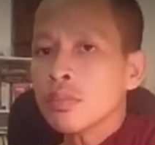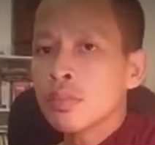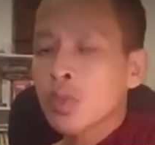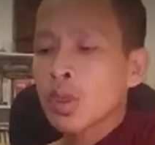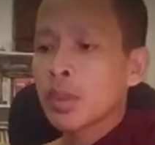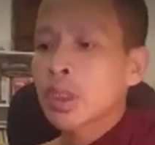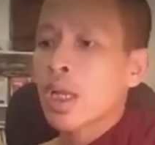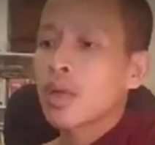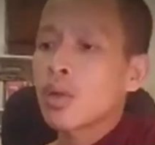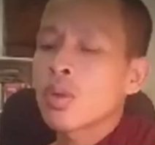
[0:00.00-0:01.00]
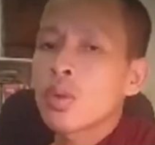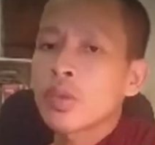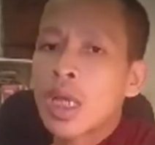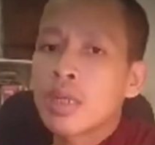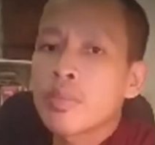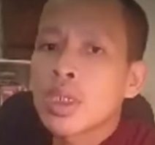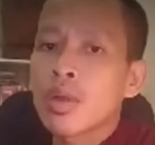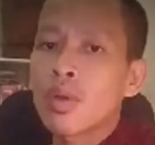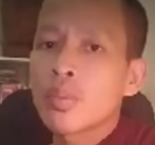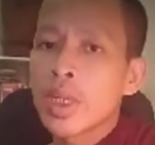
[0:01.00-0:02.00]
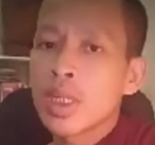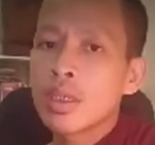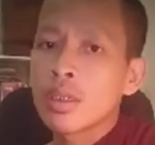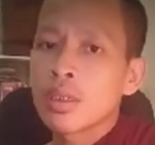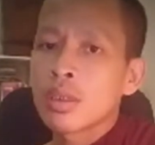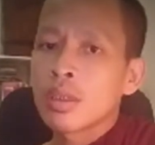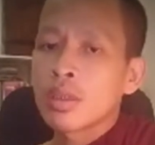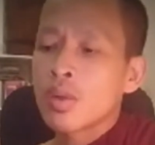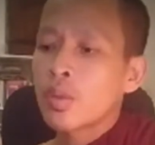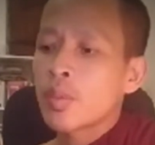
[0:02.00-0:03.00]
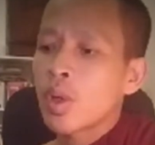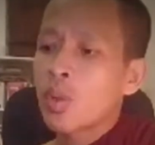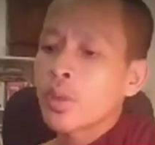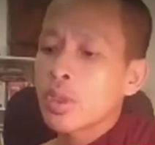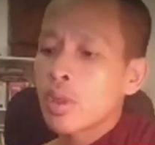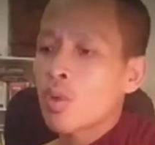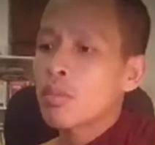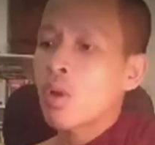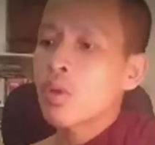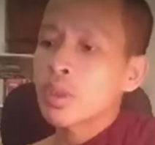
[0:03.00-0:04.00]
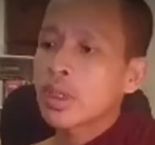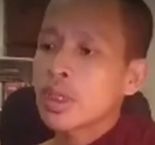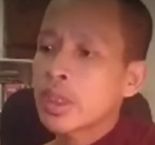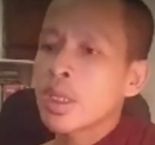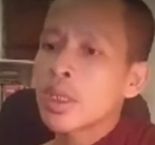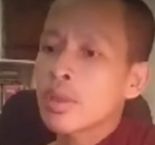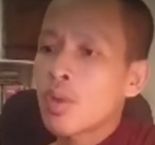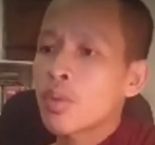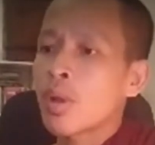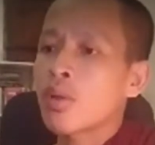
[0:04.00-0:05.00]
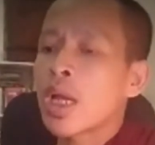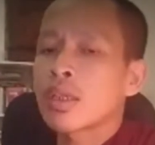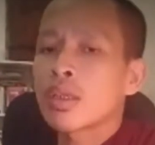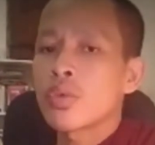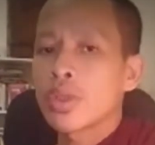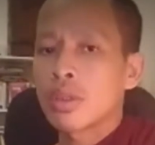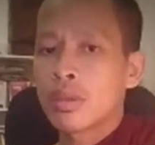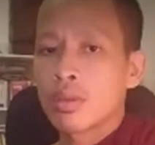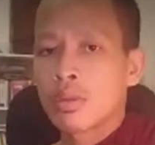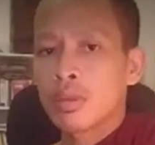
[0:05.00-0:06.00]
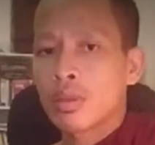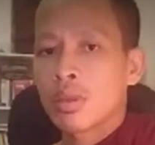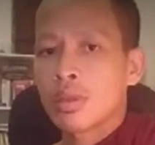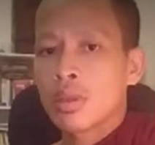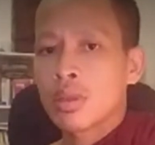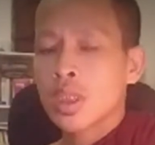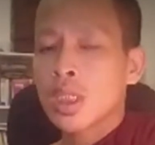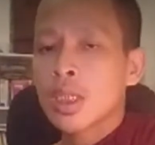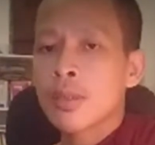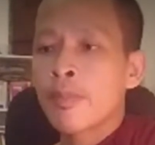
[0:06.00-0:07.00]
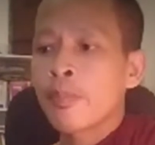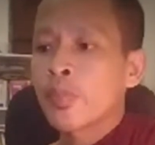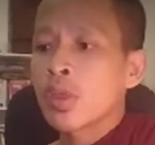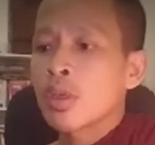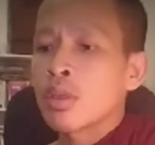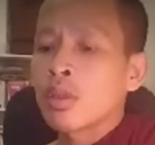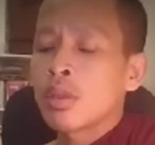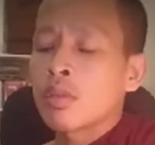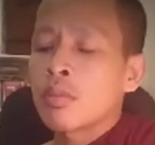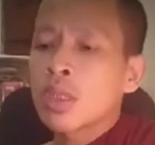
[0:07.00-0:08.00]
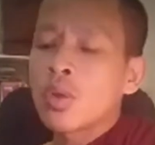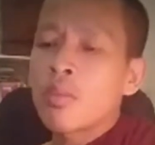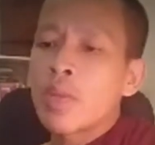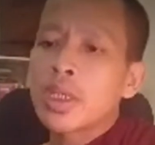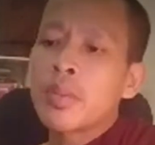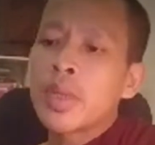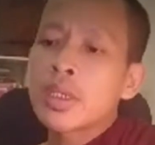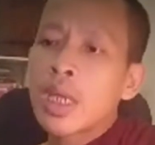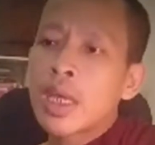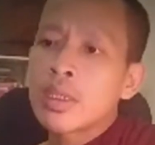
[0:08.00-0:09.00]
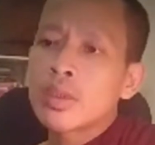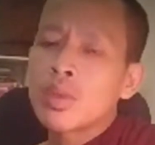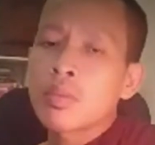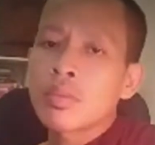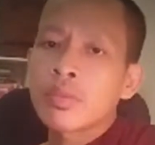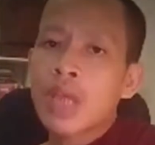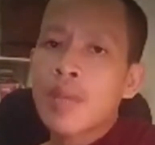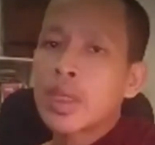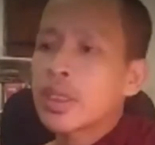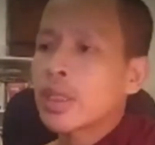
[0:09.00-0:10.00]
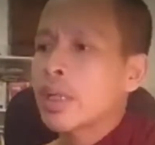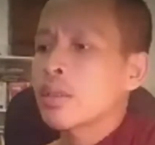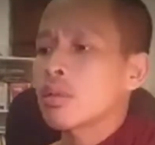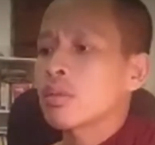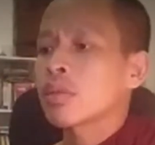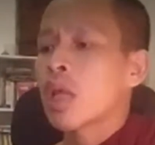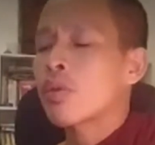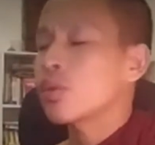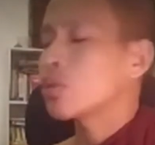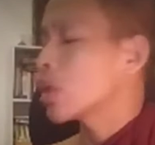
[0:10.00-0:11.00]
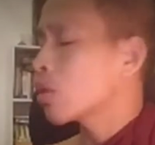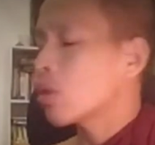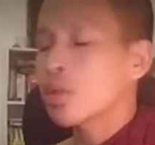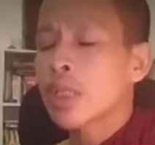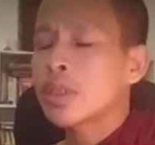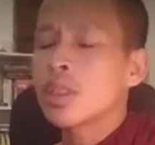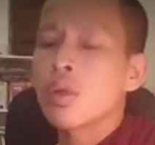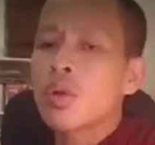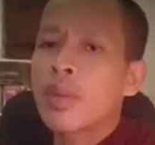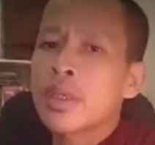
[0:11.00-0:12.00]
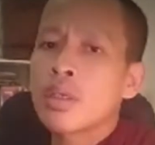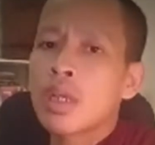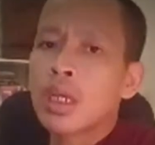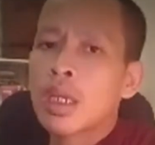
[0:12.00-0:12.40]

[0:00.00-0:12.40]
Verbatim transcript: bữa thà trong cua xa nó miền cồn pí cồn pro pí cồn bong từ thừa thiện nói cồn bóng ai đang ruồi chắc hết á bà tôi bay bên Thái á nhung sao mà đây Thái thao rồi nhây chương lục mai dương lắng này